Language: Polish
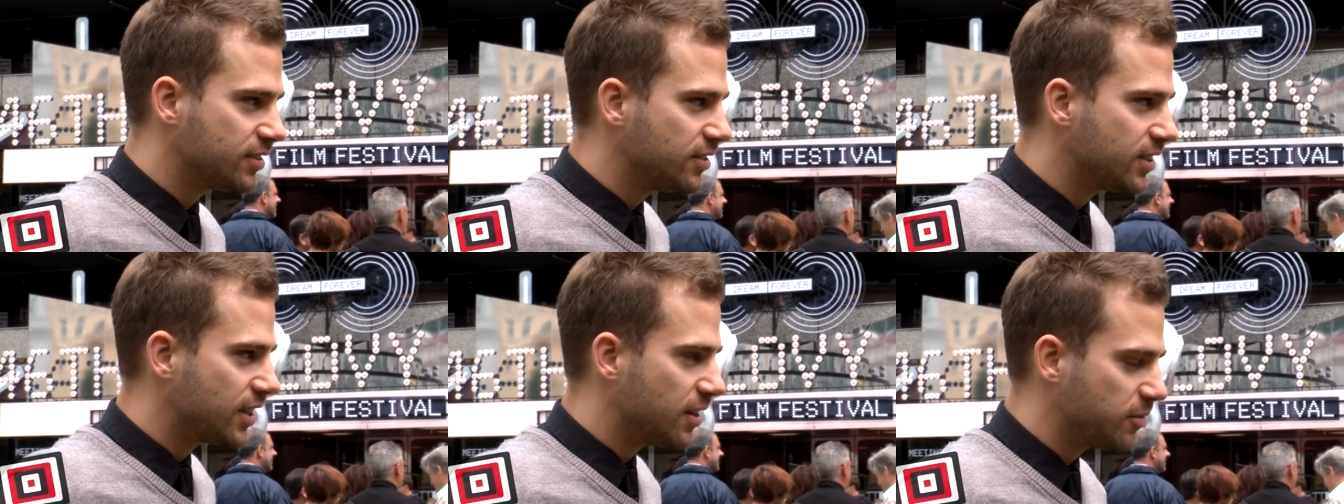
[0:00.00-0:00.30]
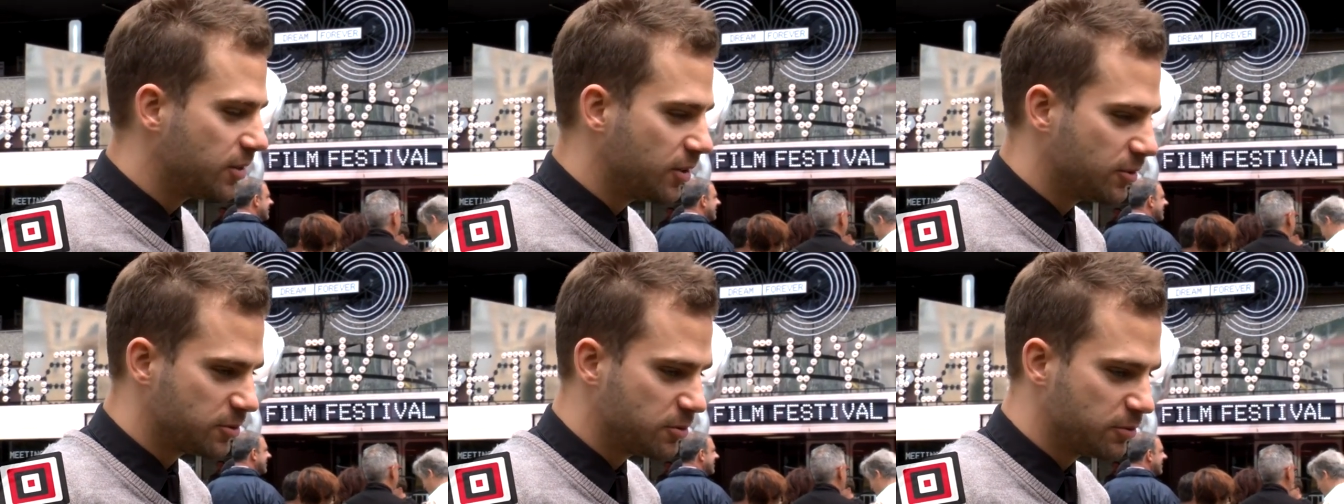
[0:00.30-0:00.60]
grał
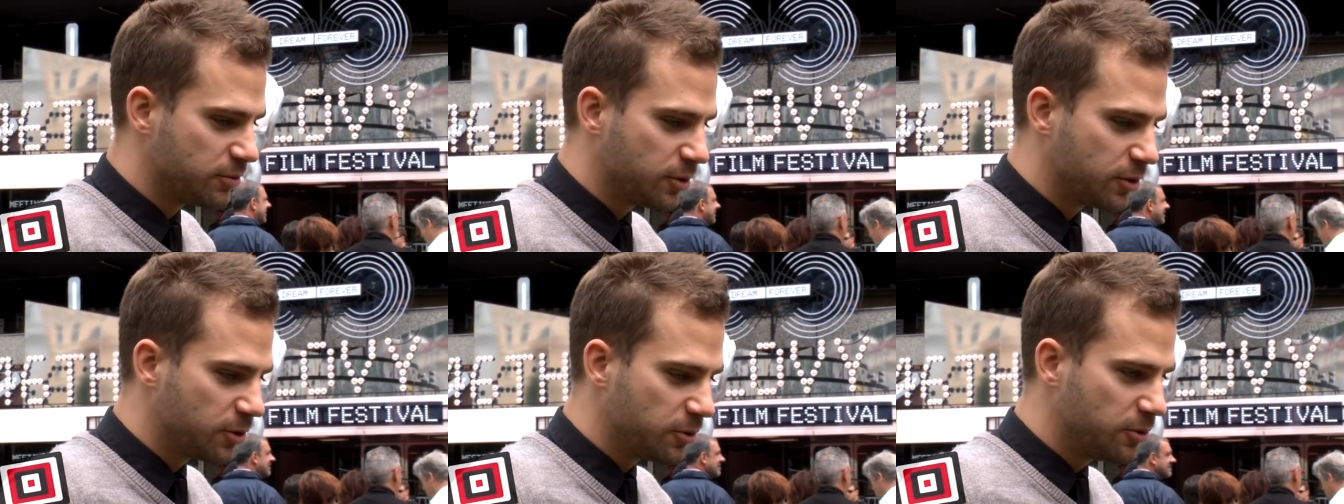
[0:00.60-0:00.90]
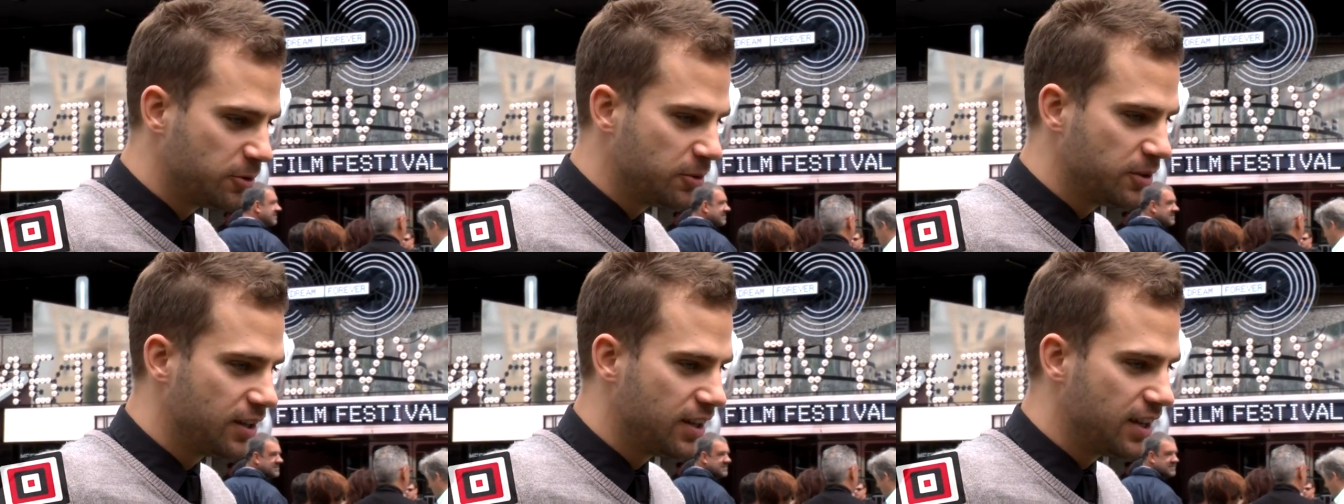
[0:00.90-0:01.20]
w jedną z głównych
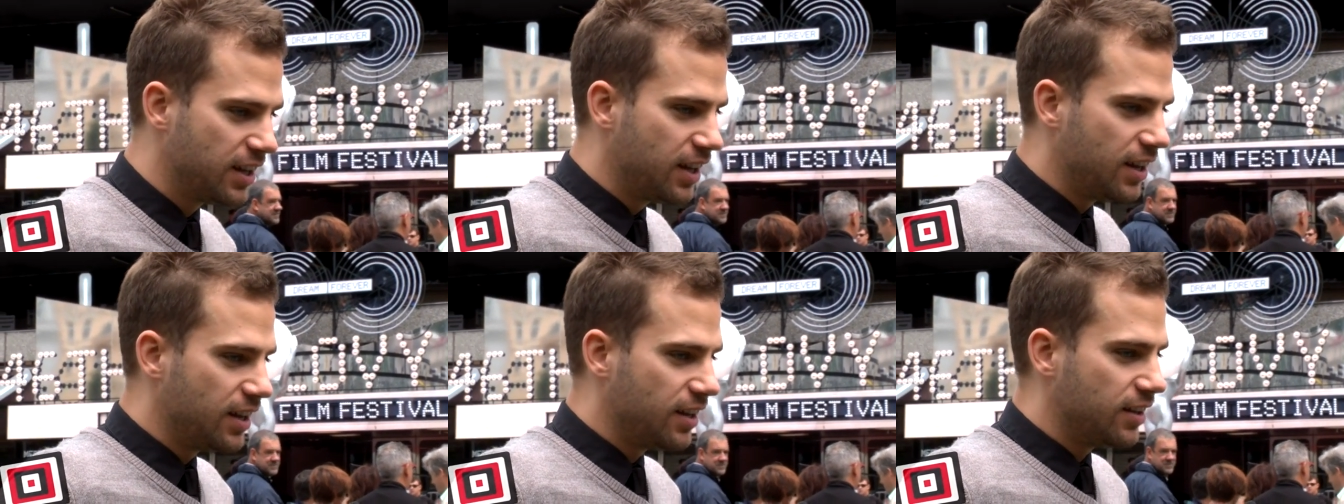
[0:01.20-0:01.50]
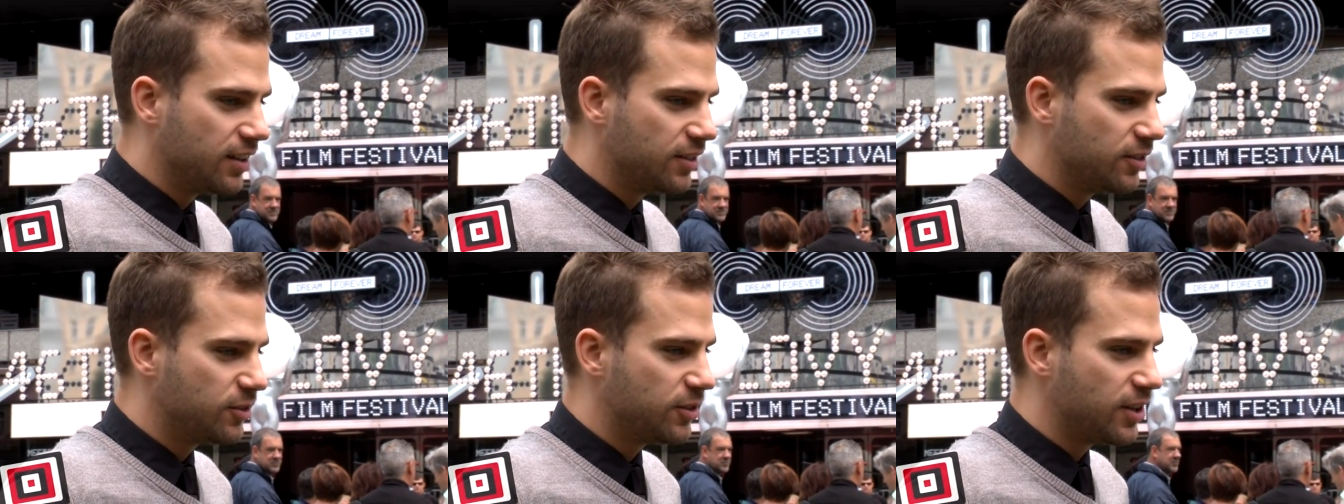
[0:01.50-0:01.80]
ról.
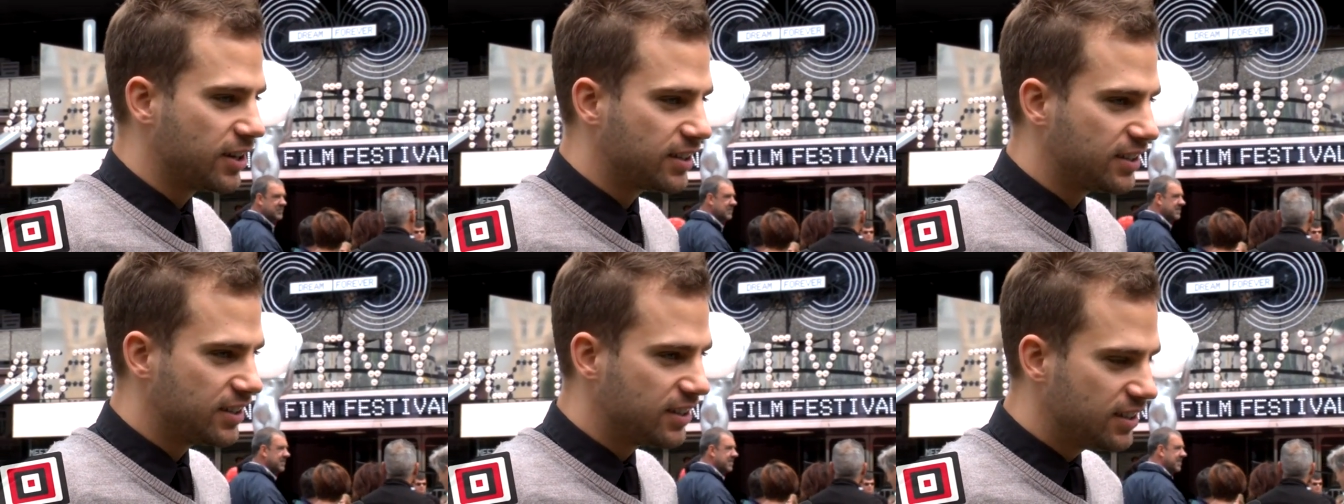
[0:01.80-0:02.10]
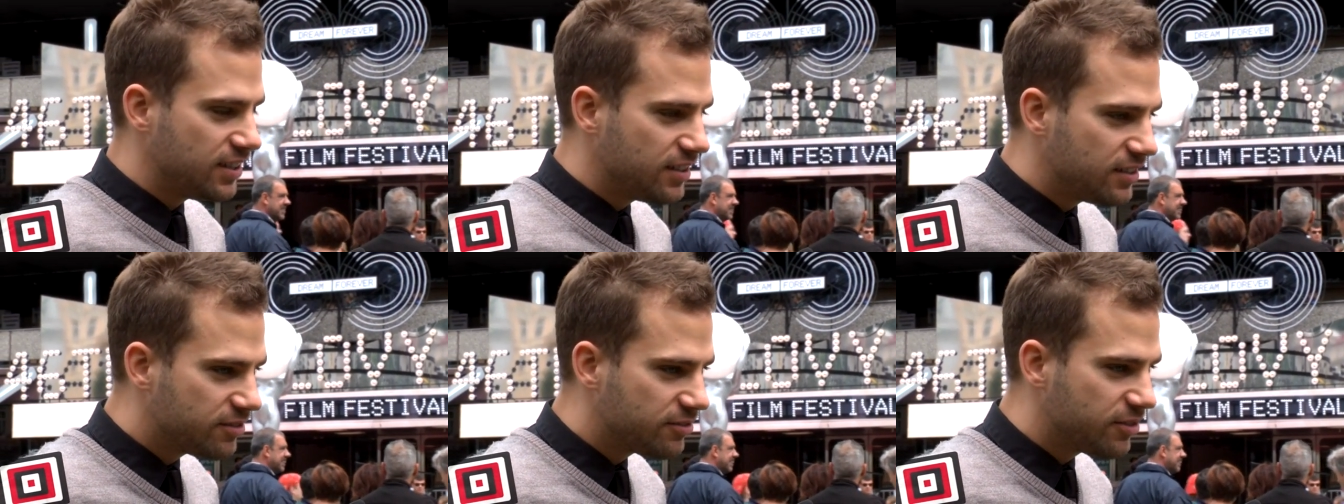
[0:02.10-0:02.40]

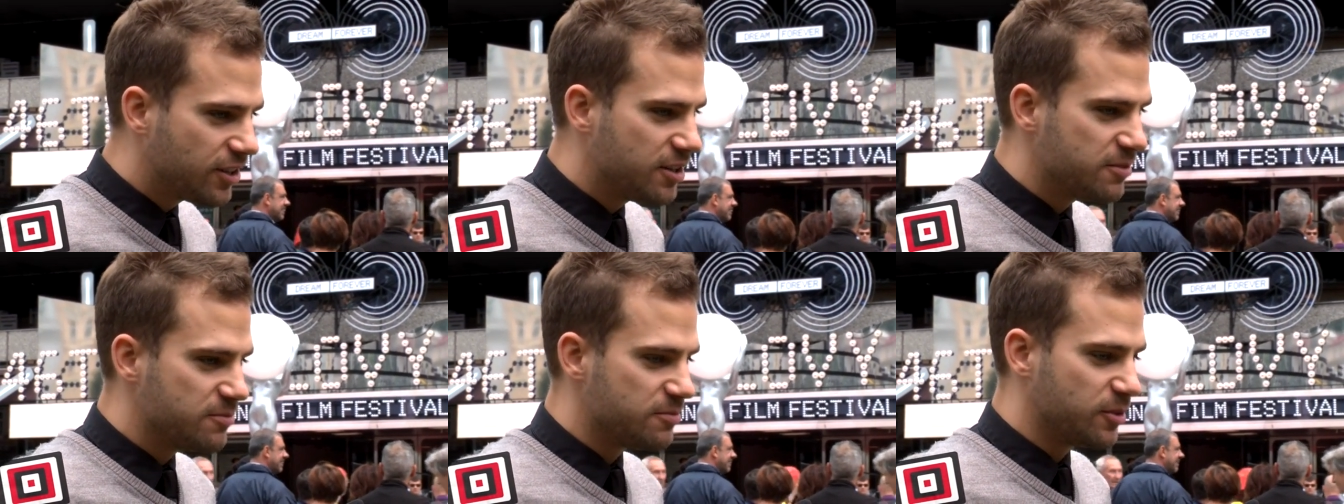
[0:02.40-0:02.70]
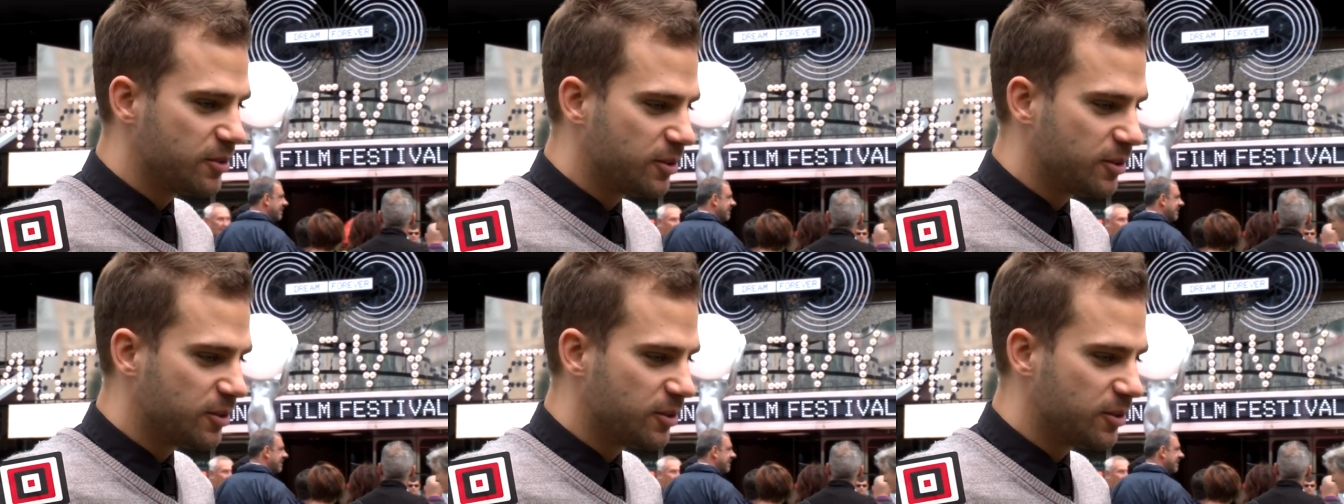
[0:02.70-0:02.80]
Taki film